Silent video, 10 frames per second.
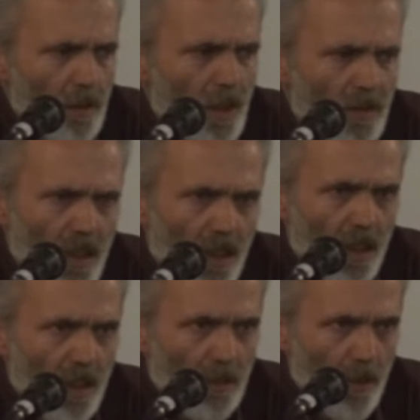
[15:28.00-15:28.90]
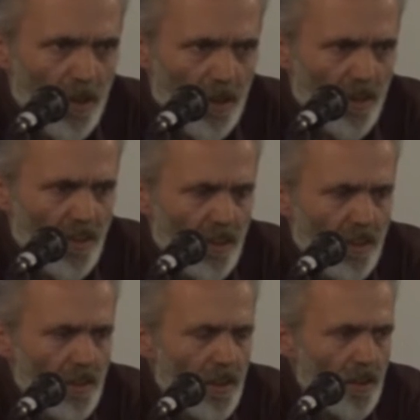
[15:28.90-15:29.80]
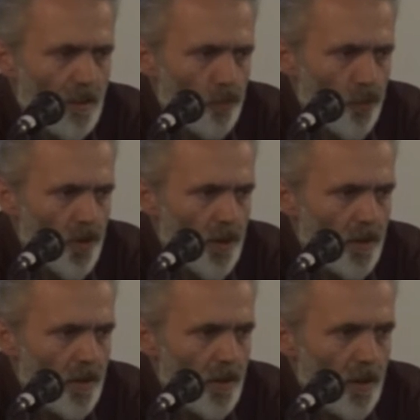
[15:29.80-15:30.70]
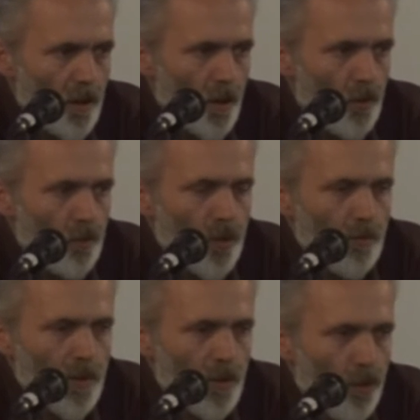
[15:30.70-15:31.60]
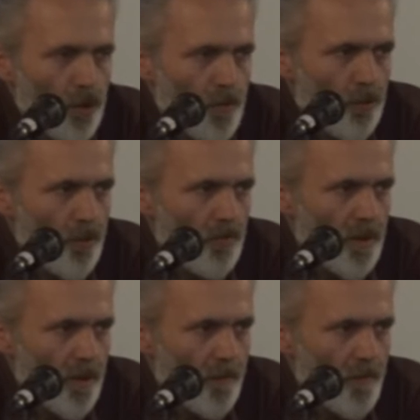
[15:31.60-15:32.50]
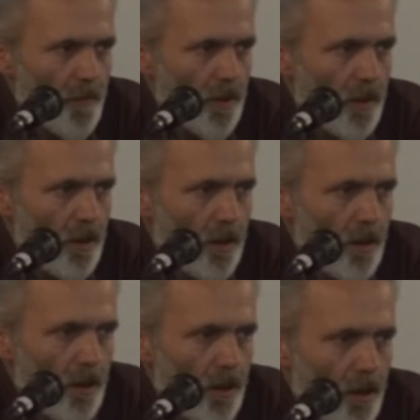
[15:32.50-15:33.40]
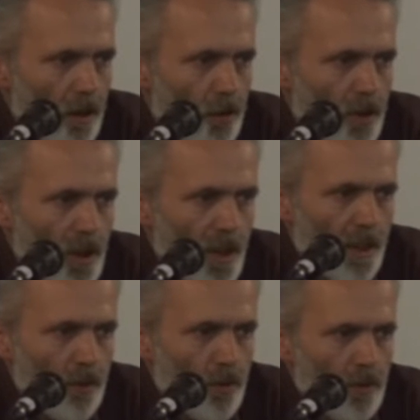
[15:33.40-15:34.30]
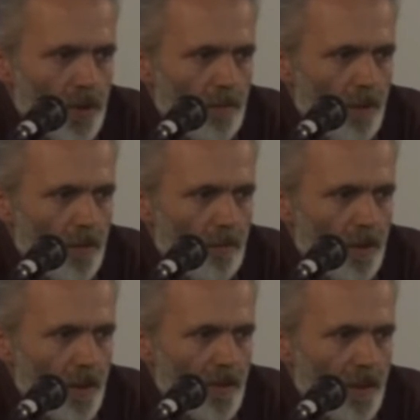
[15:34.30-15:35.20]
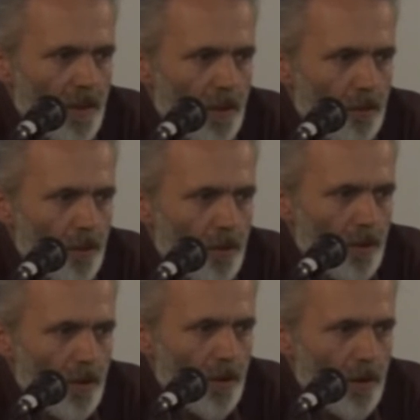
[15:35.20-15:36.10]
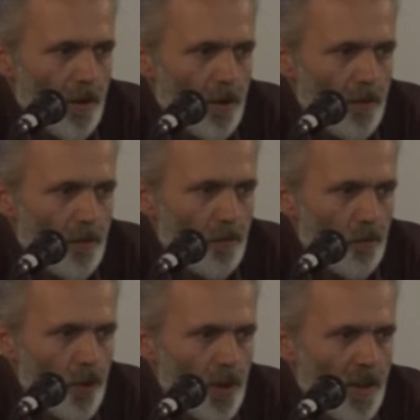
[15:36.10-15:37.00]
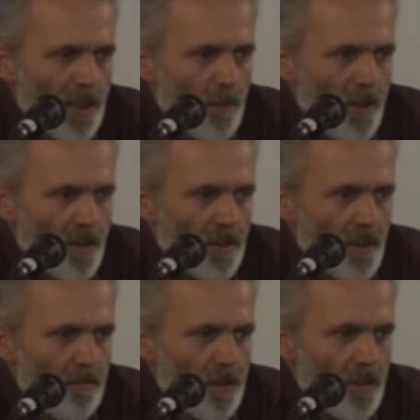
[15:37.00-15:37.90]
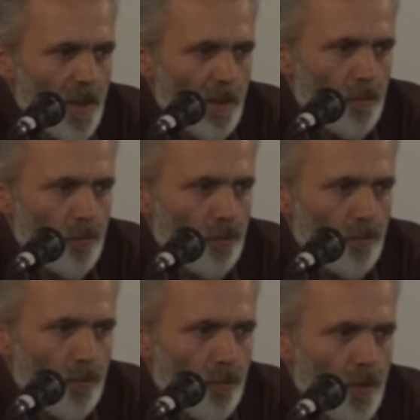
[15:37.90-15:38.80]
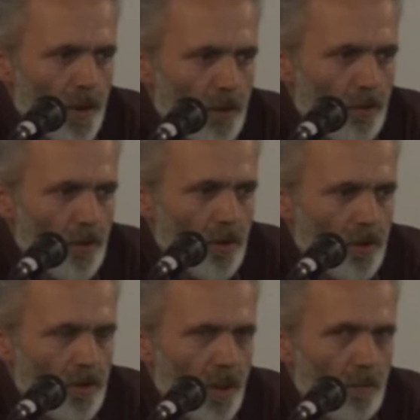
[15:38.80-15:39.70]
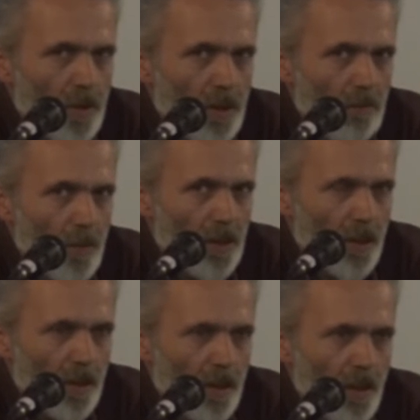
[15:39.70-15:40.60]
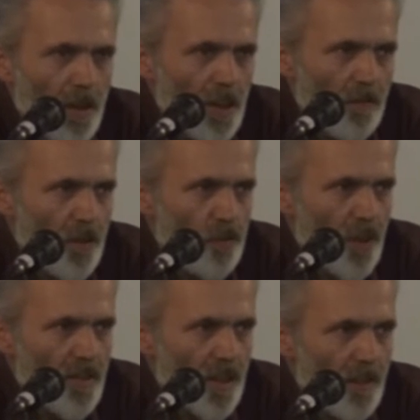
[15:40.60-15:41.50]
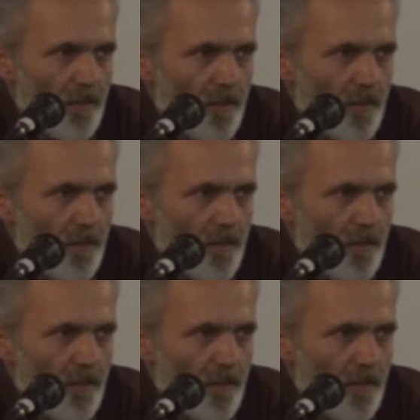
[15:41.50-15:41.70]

Mevlana Halid Bağdadi Hazretleri'nin de mürşidi. Bunun bir hoş bir sözü var. Diyor ki eğer diyor İmam Rabbani Hazretleri diyor Muhyiddin Arabi Hazretleri ve diğer bu bütün bu büyüklere diyor tam bir himmetle teveccüh etse